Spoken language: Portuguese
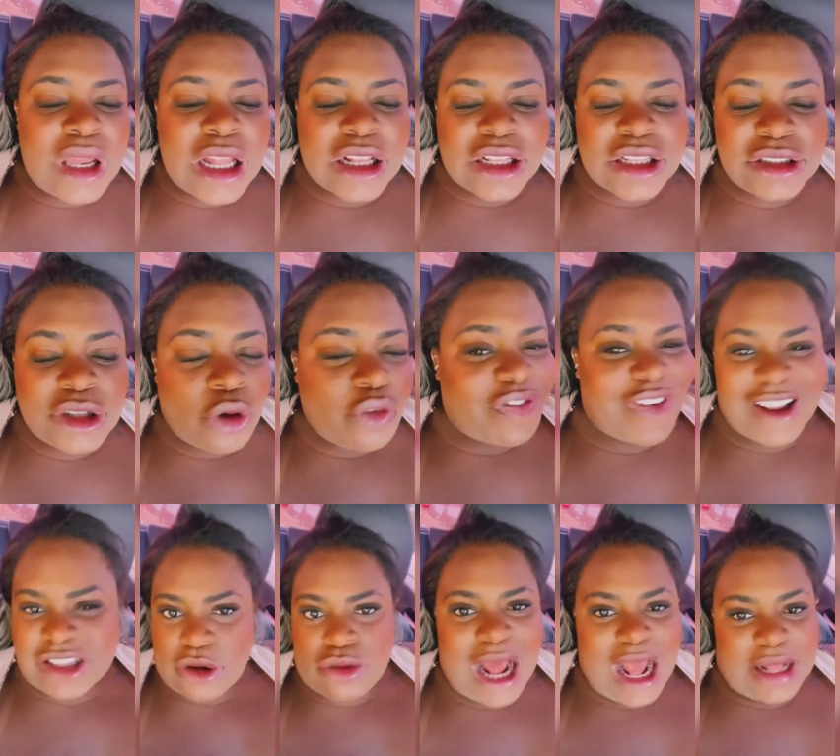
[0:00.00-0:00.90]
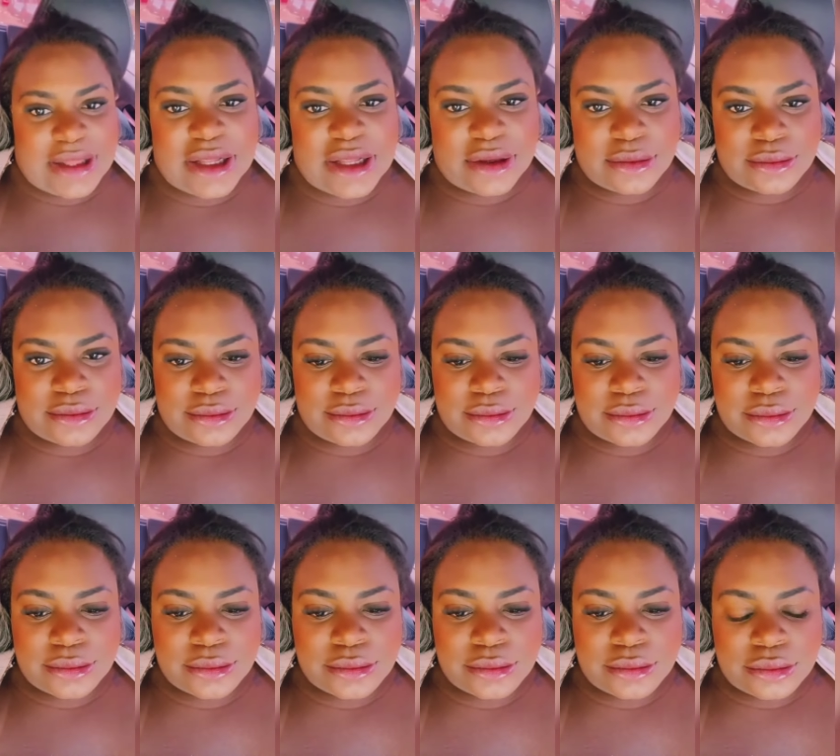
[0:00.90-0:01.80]
não façam nada
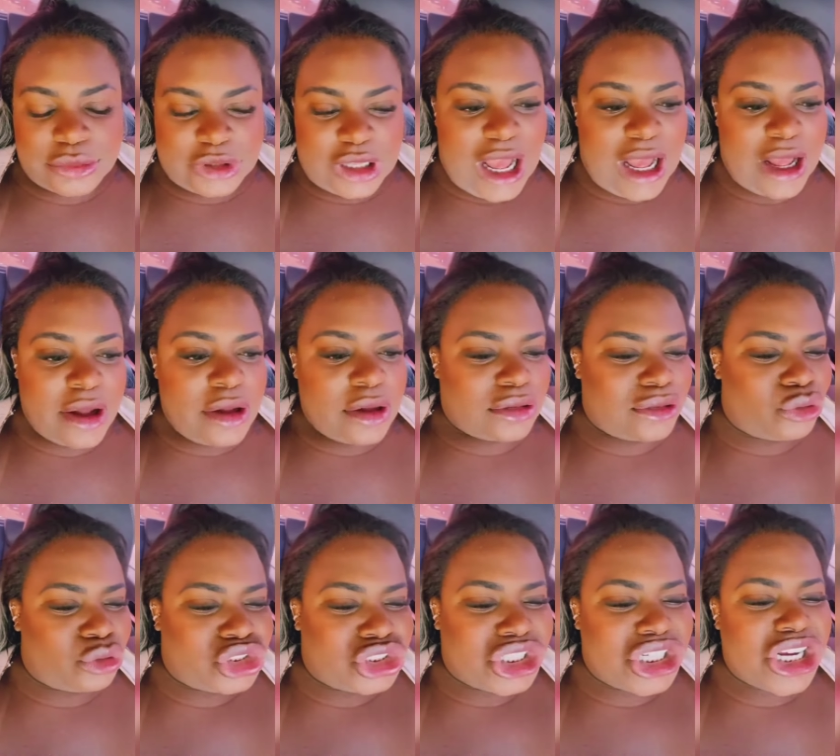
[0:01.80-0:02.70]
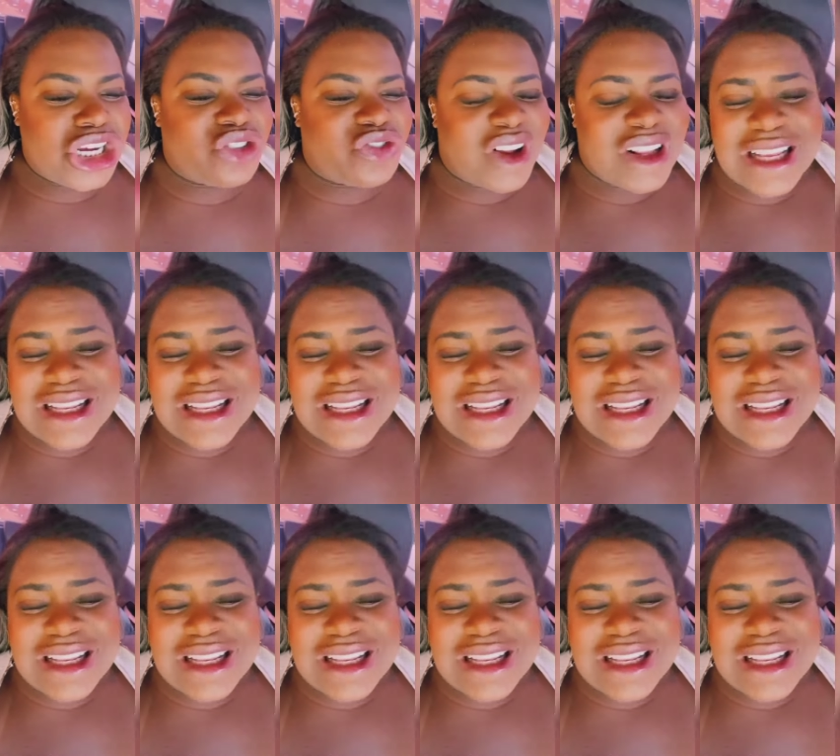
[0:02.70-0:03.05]
tá? Não xingue, não faça